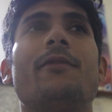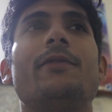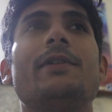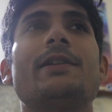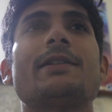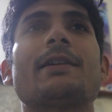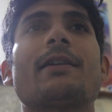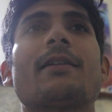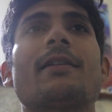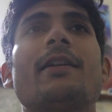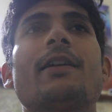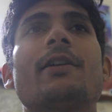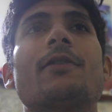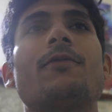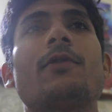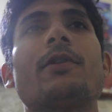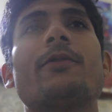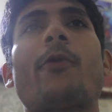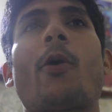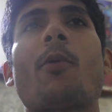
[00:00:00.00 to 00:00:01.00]
विच आर
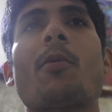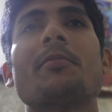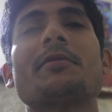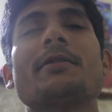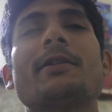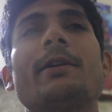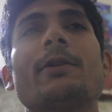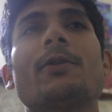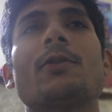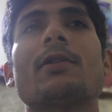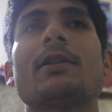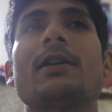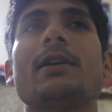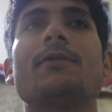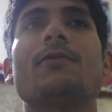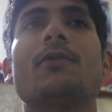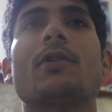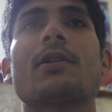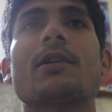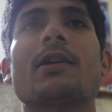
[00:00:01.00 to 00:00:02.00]
लाइक वन वार्म अप सेट और
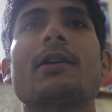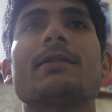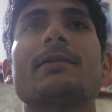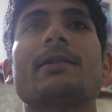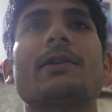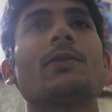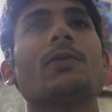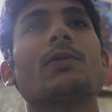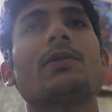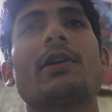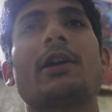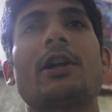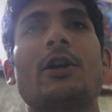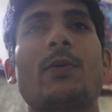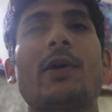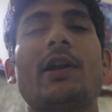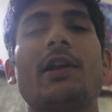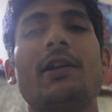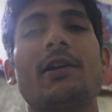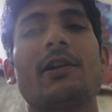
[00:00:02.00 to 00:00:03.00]
तीन वर्किंग सेट होते हैं
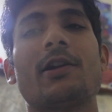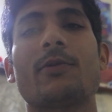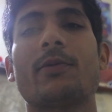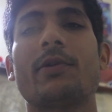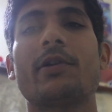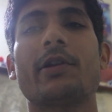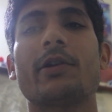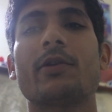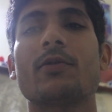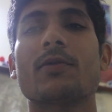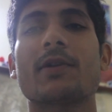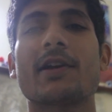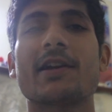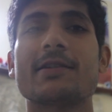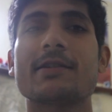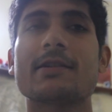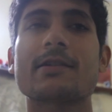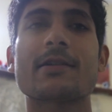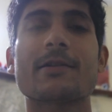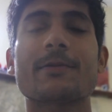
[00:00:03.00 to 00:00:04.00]
ट्वेंटी या ट्वेंटी टू
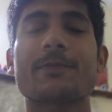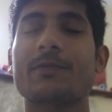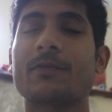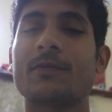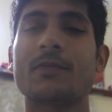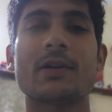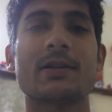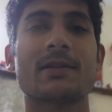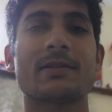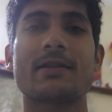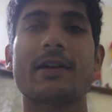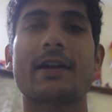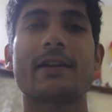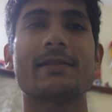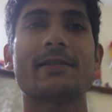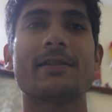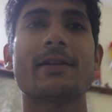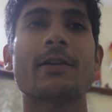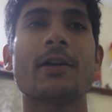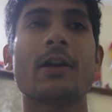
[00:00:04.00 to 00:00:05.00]
के जी के बस
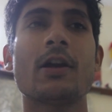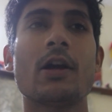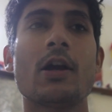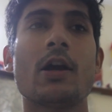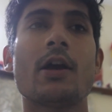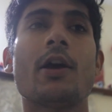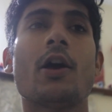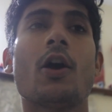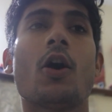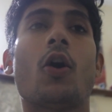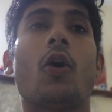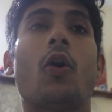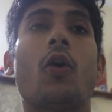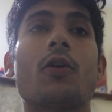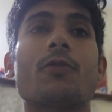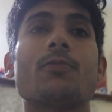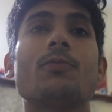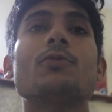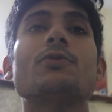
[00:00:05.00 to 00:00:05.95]
दैट सेट और